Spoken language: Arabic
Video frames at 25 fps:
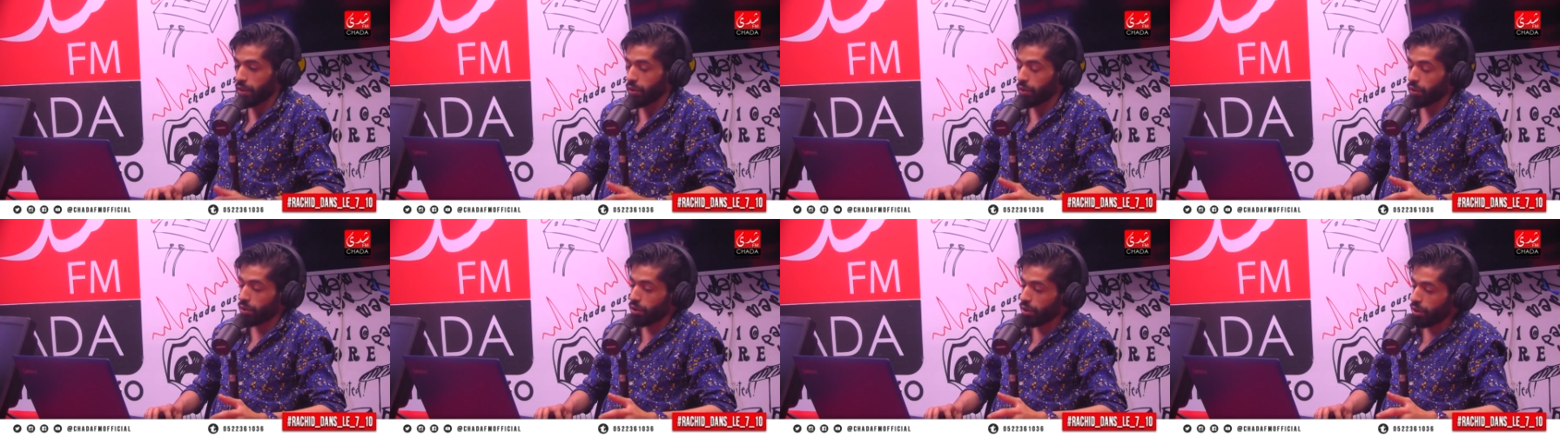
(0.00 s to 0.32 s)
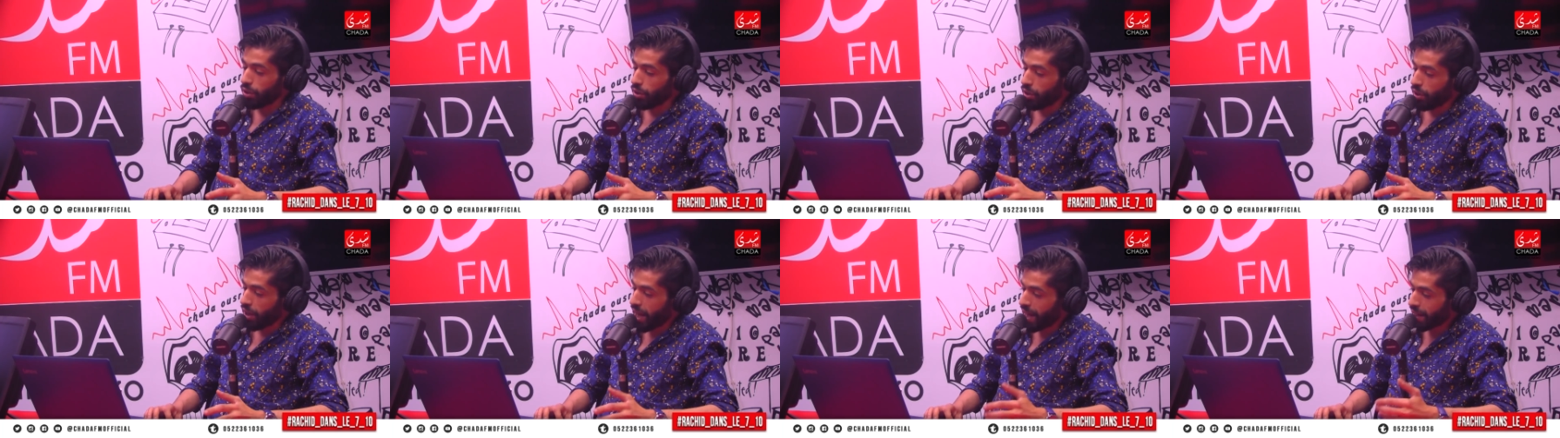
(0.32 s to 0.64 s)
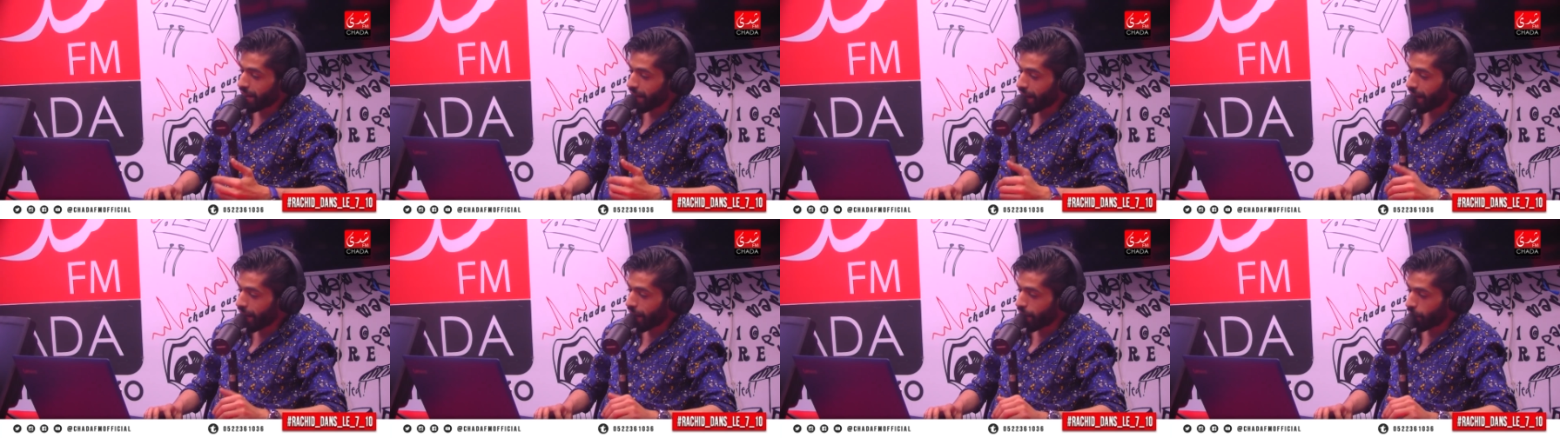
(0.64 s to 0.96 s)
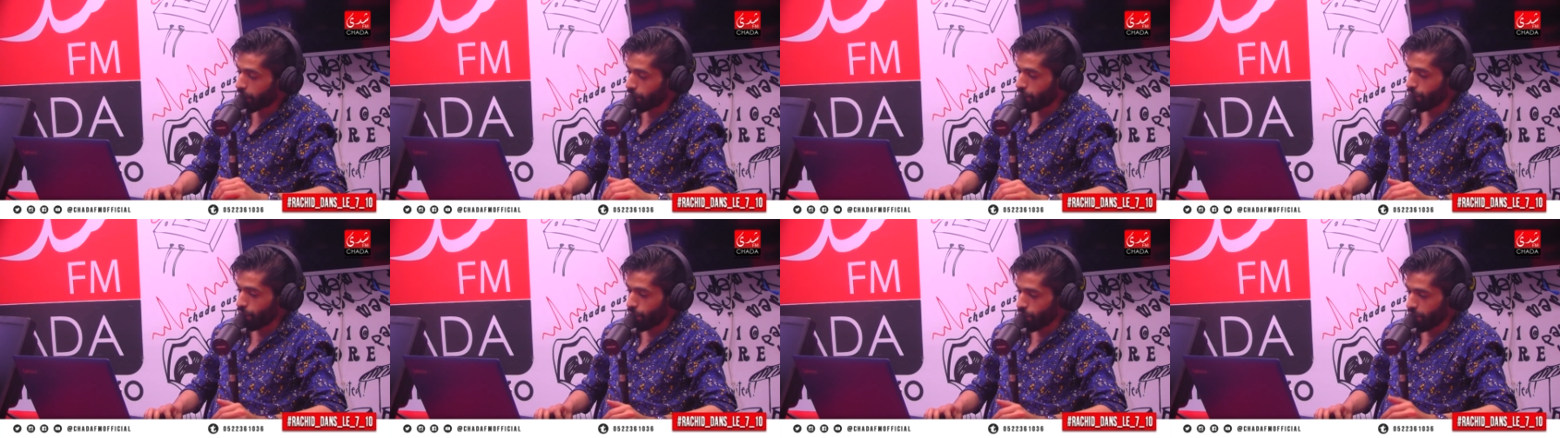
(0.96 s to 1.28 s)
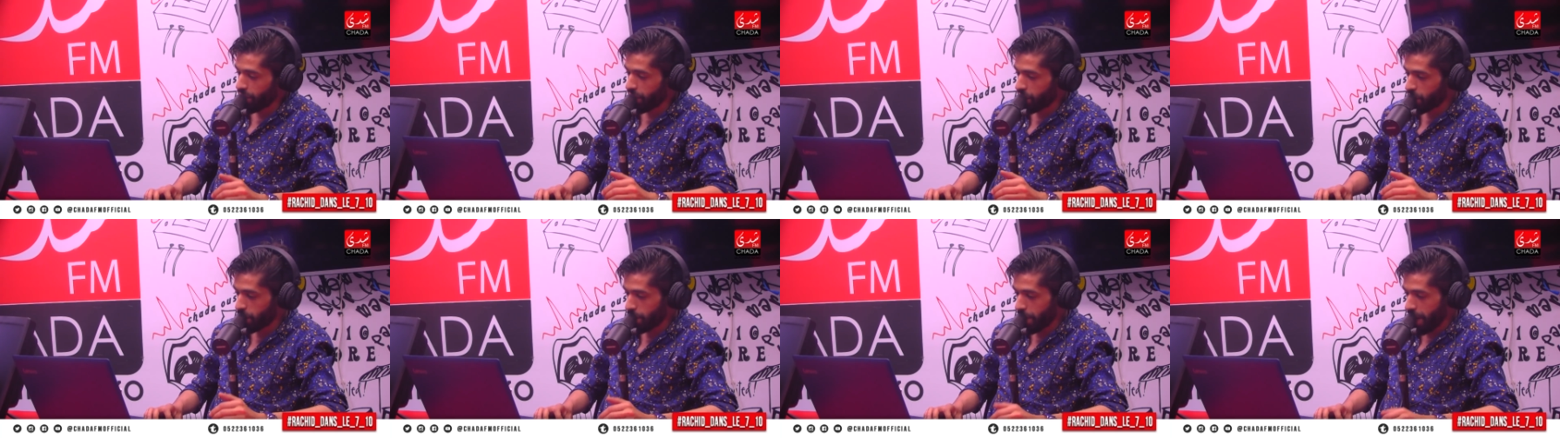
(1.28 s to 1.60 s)
هذا آه، الخير كله
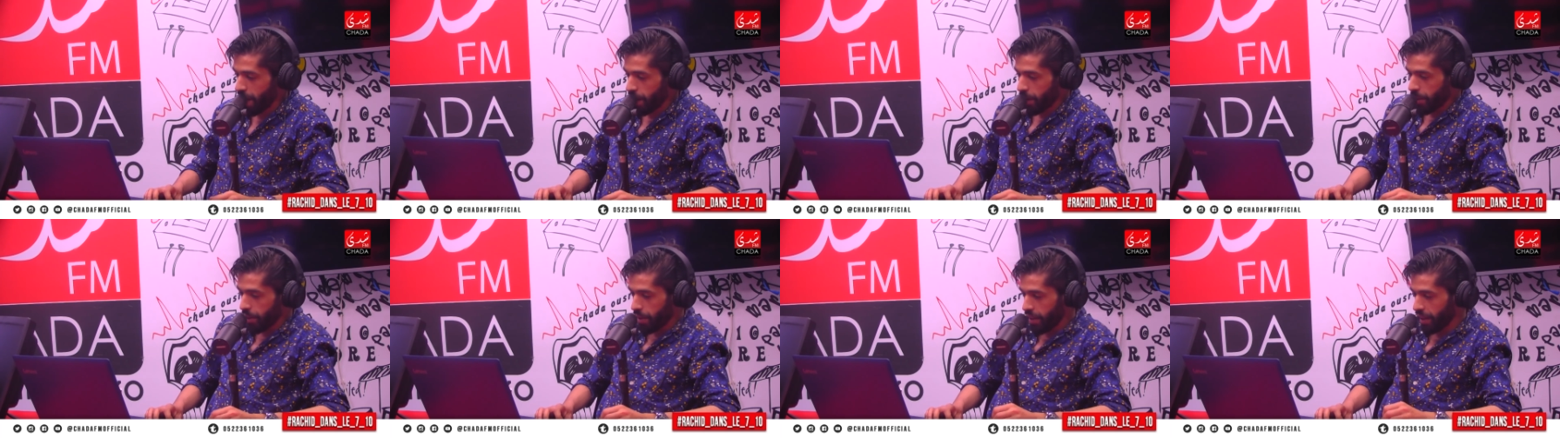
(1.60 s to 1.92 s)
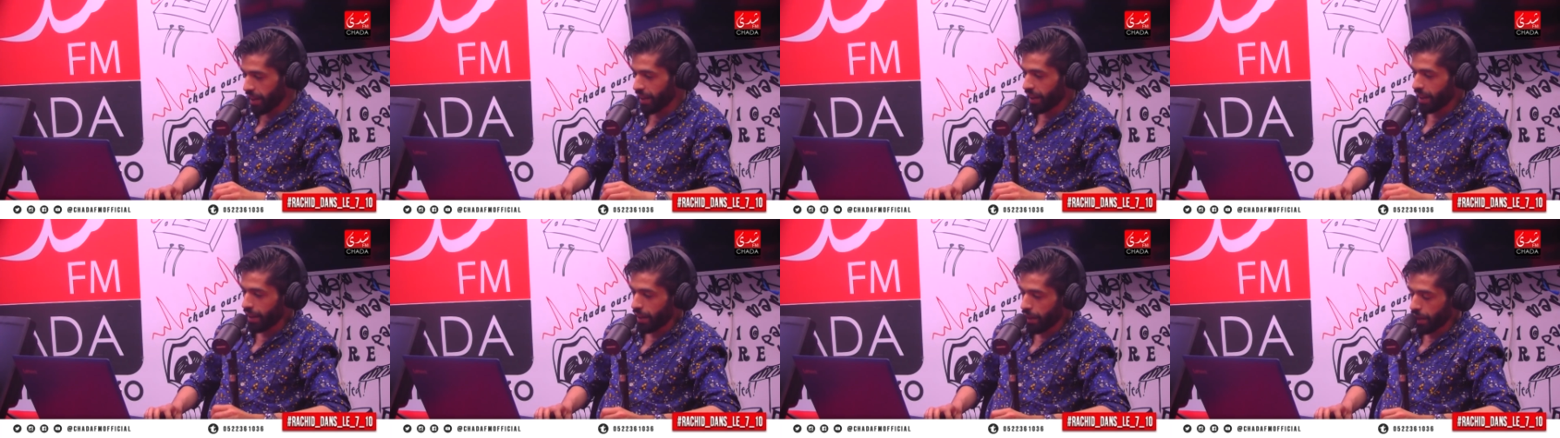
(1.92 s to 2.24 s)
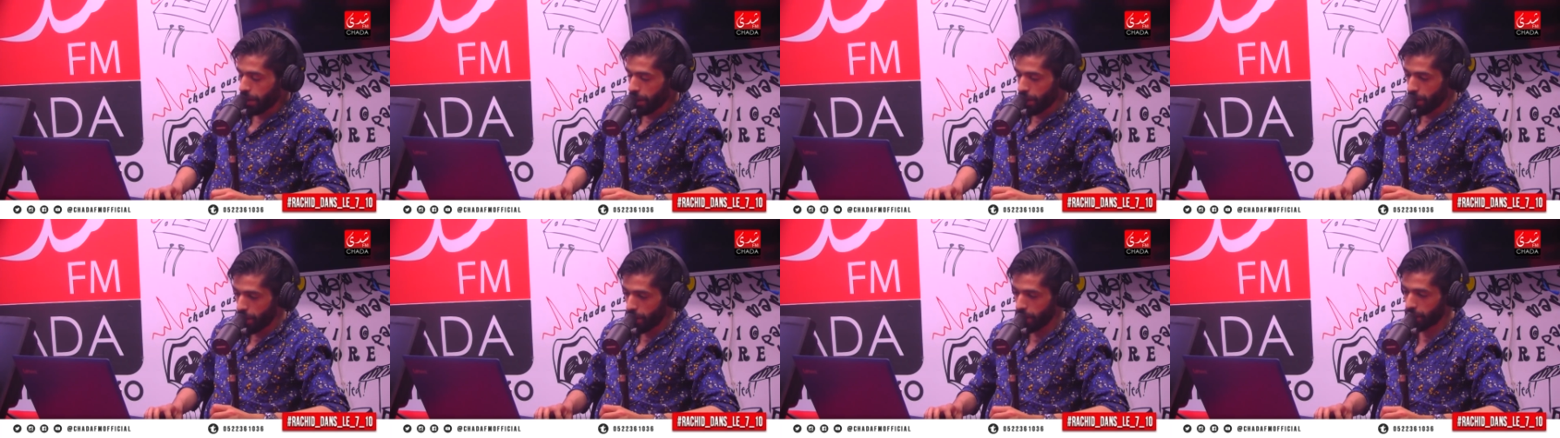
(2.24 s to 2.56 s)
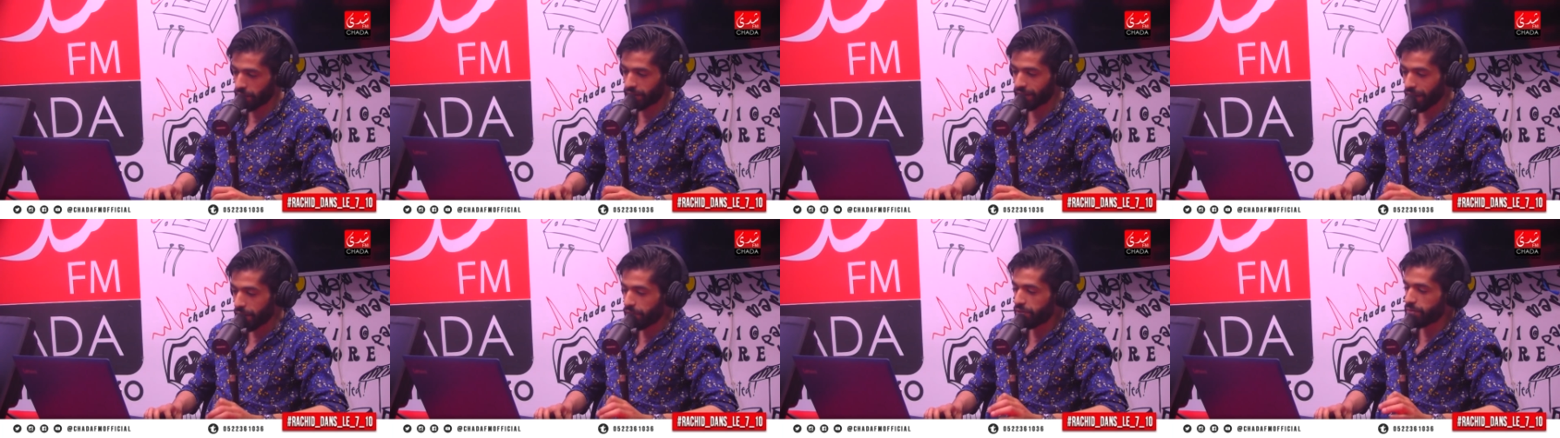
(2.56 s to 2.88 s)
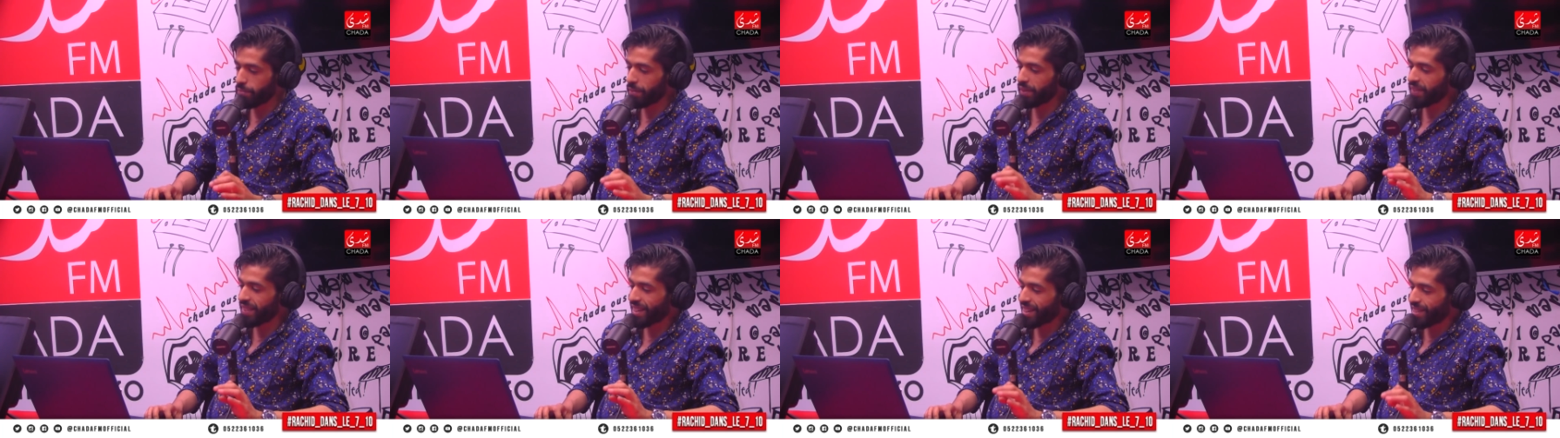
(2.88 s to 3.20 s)
اللي جمع غير آه، طرف
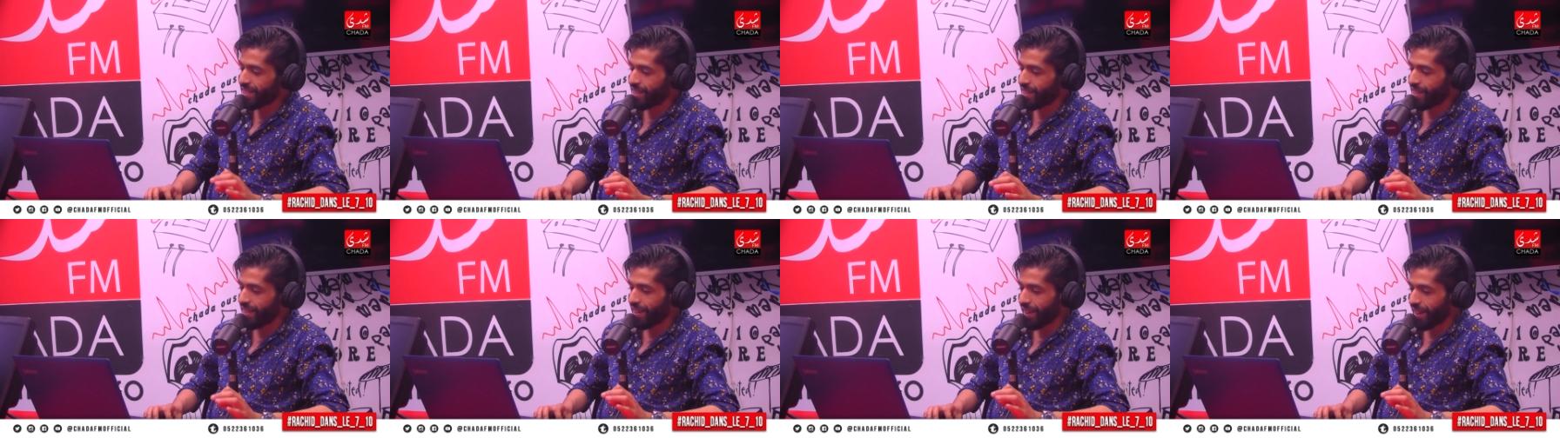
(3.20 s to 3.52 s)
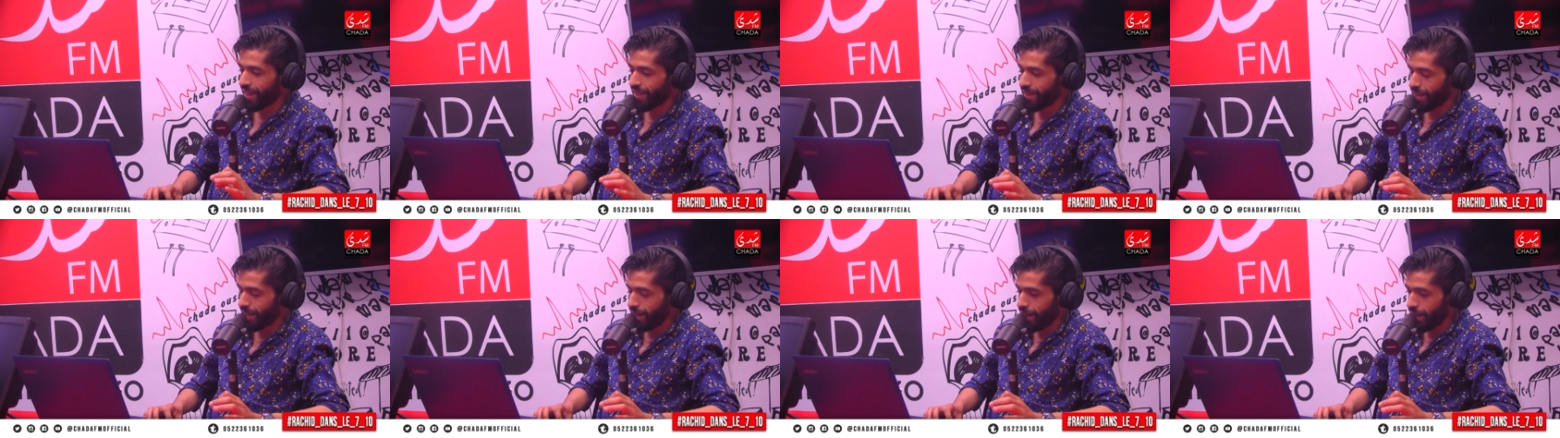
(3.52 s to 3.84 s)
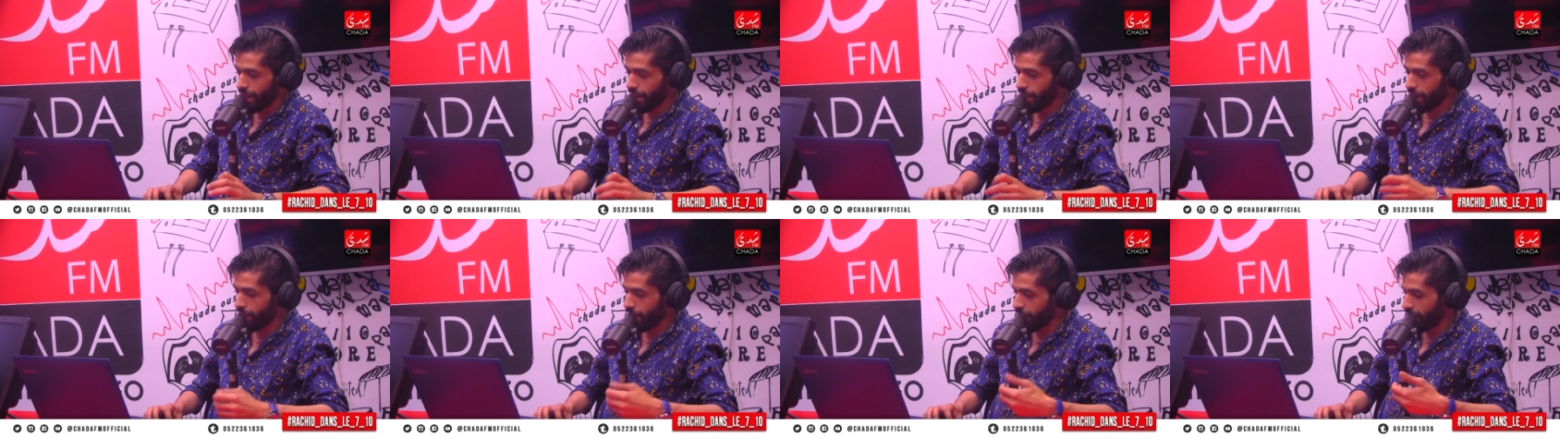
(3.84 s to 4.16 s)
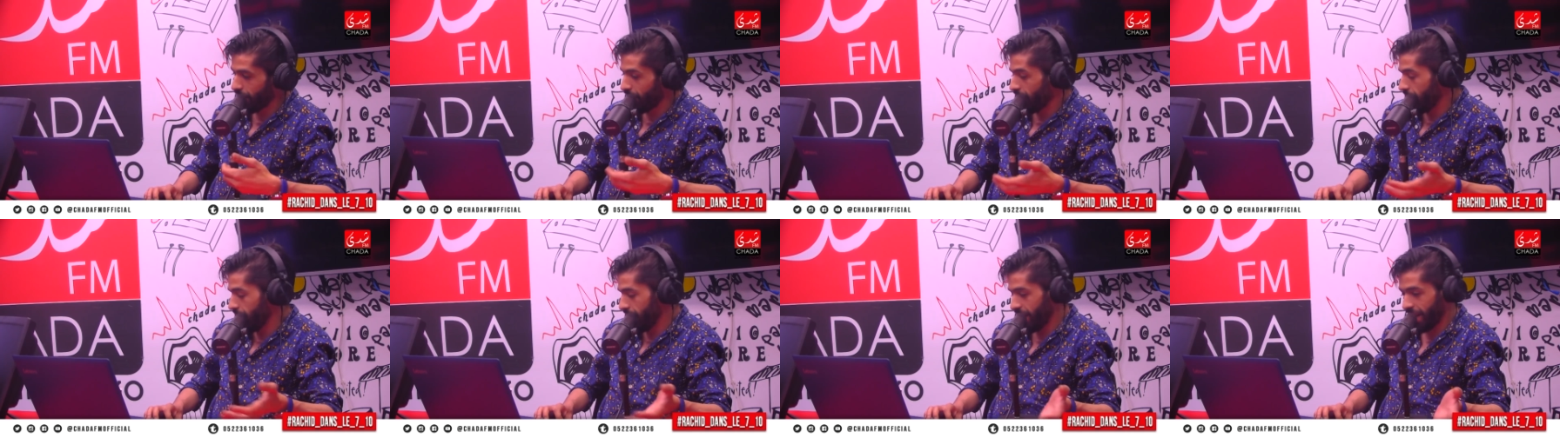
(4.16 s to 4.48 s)
من داك الشيء اللي غادي آه،